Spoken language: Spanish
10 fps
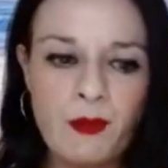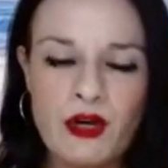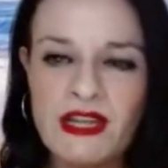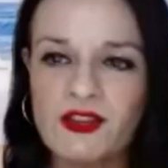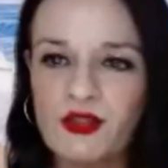es
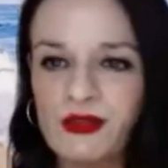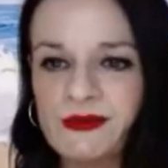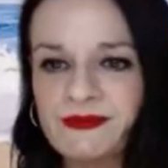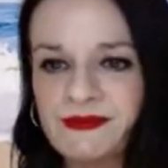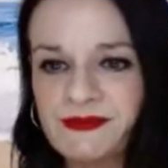por
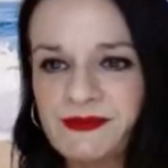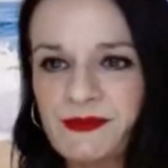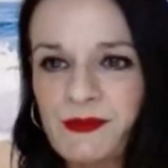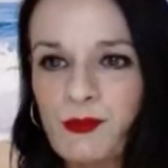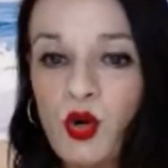esto,
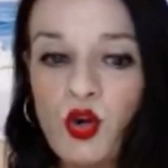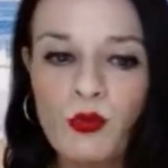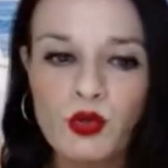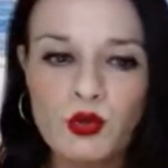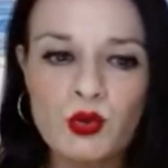por
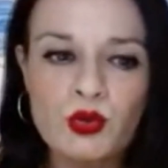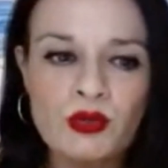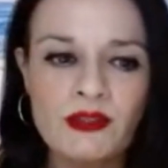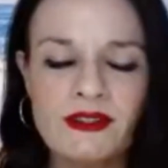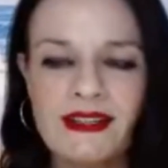cómo
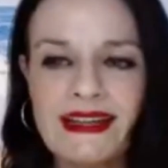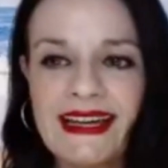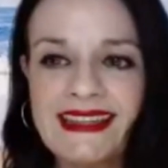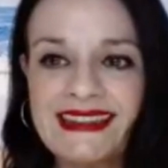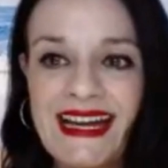tú
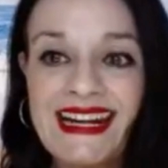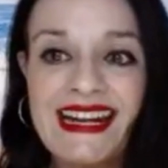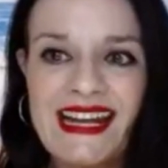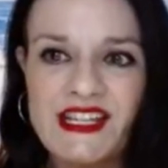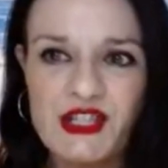estás
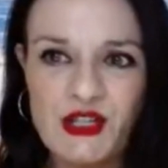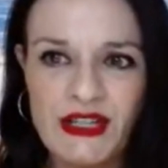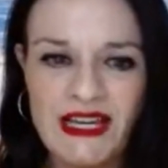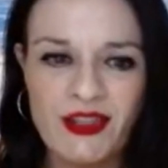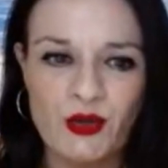
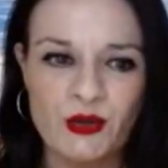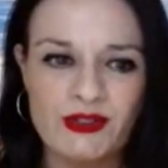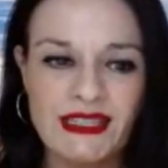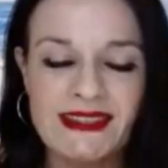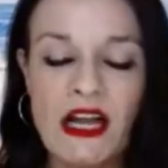
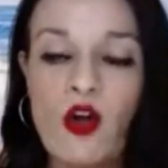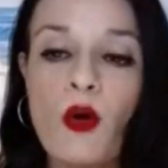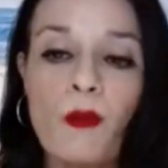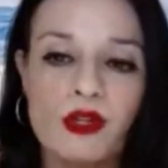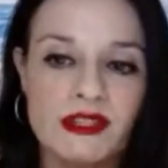reaccionando, te estás
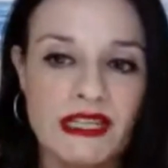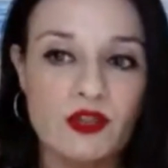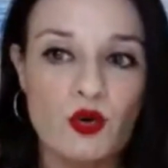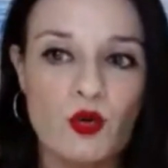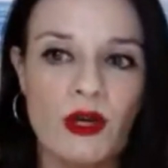
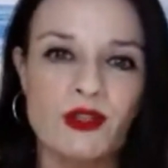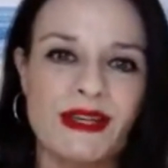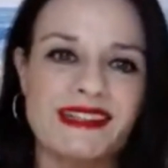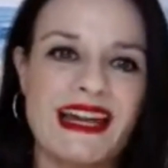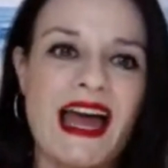comportando
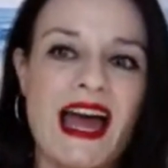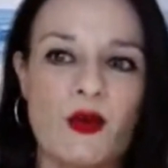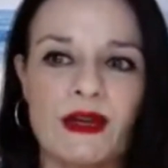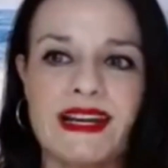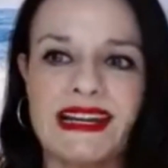cuando entras
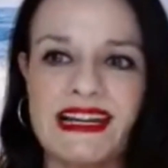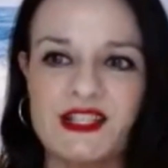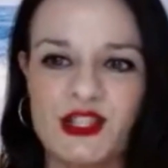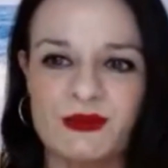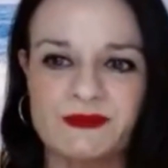a una
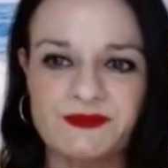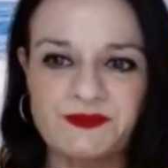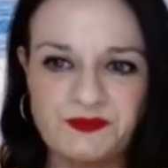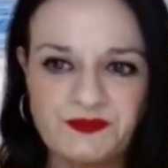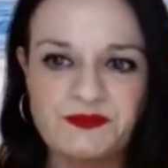relación,
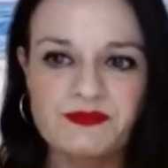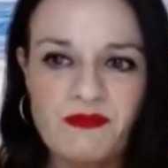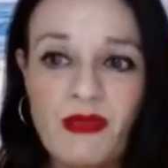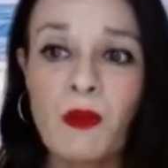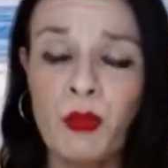
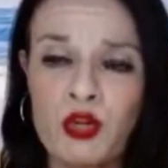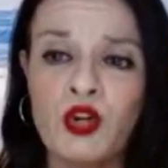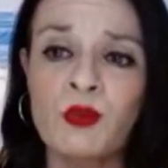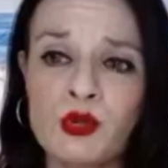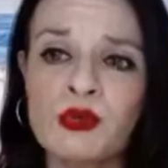
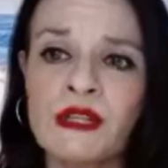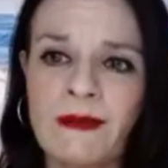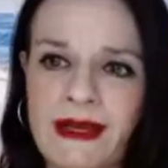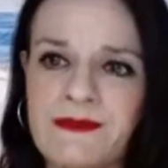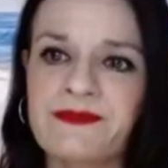por cómo tú
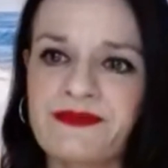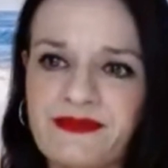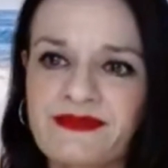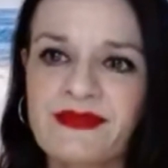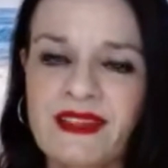te ves.
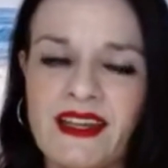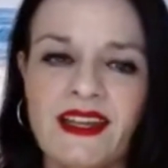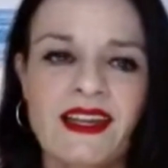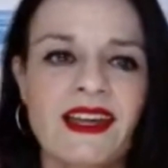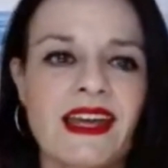
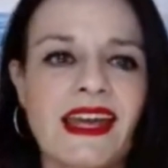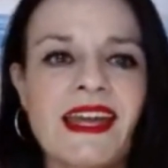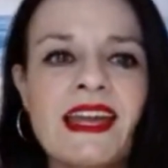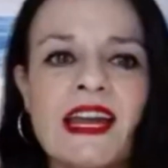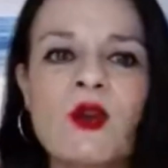
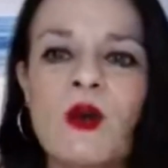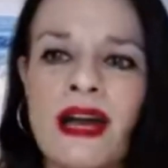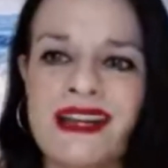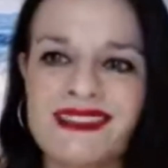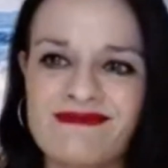¿En qué
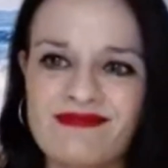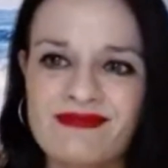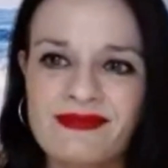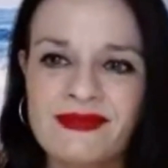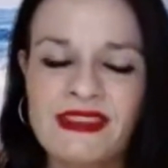lugar
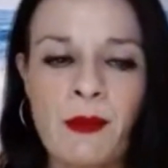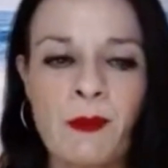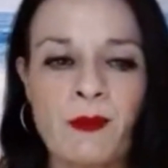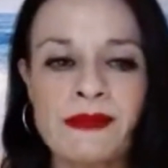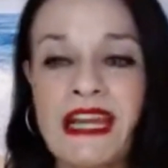
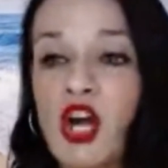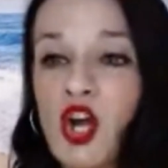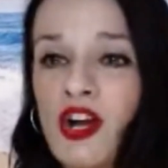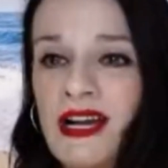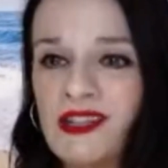te,
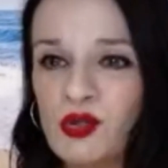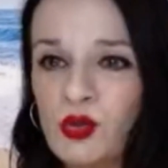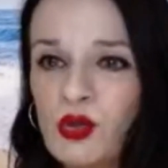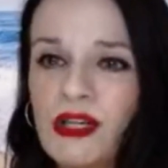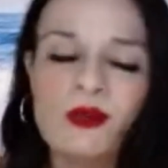colocas
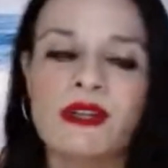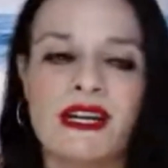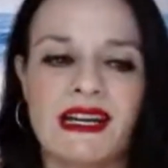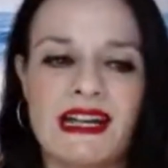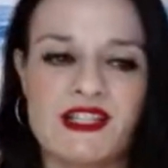tú en
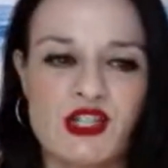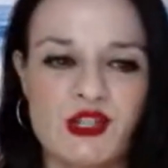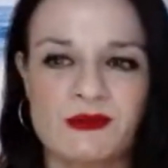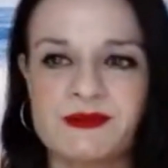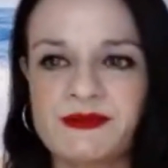
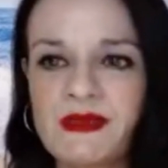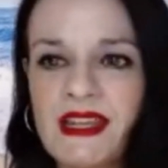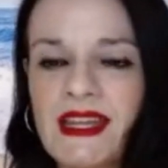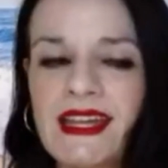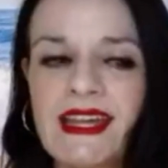relación.
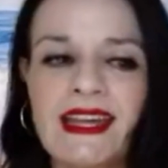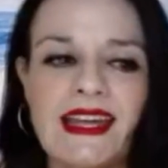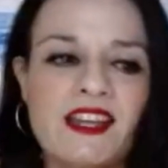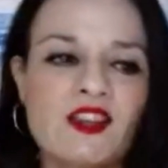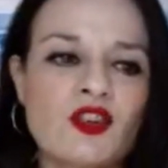
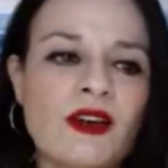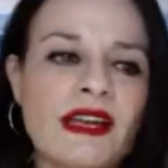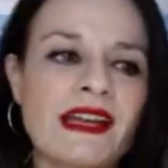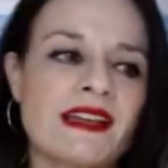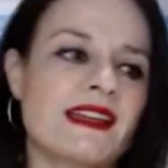
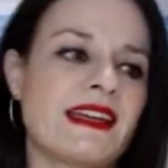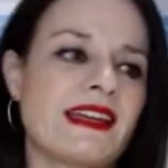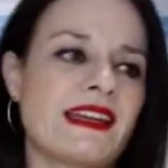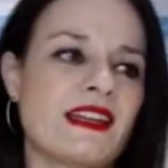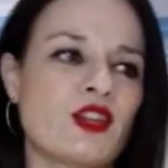Esto es
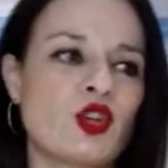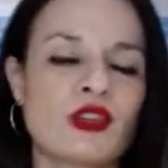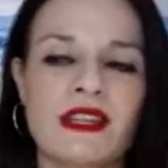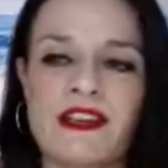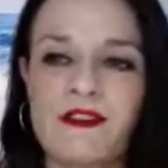eh,
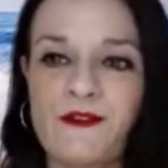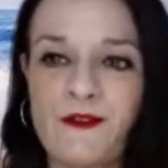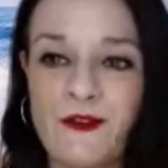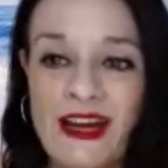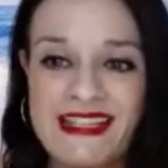
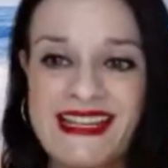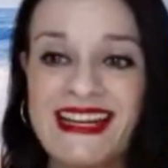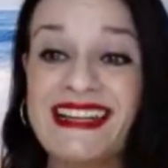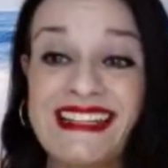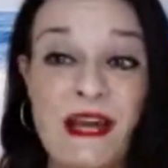donde
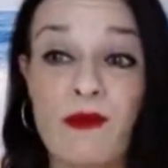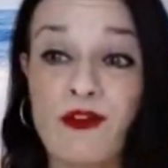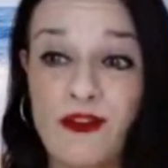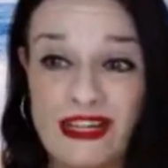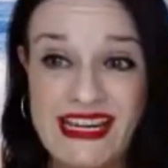fallan y
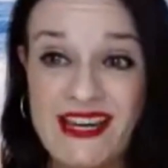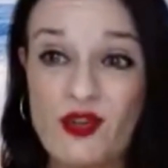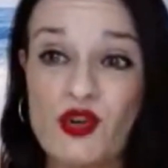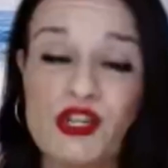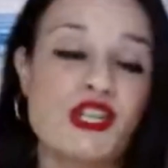hemos
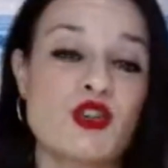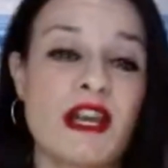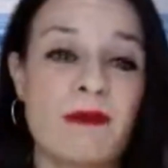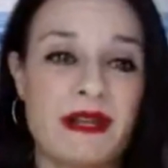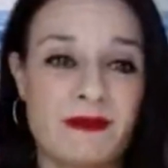fallado y
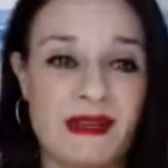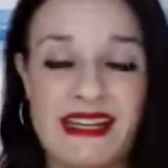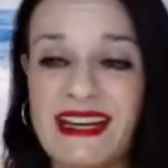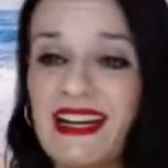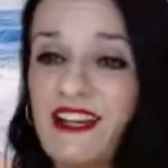yo la
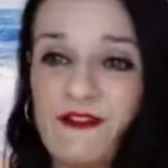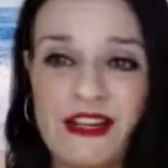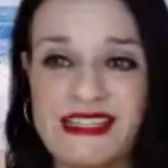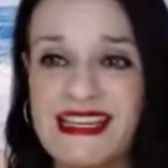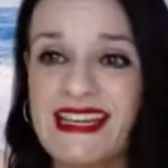primera que
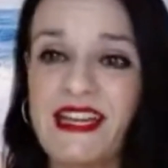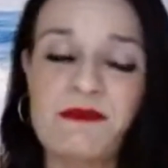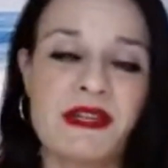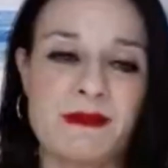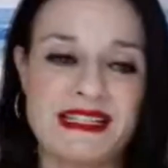
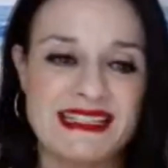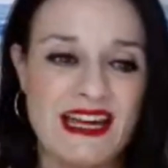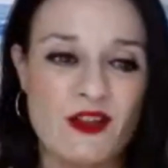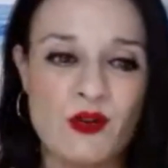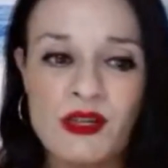fallé en mi
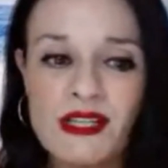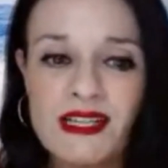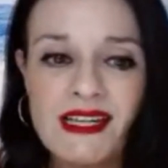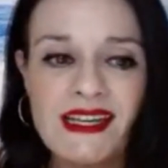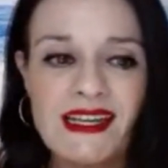pasado.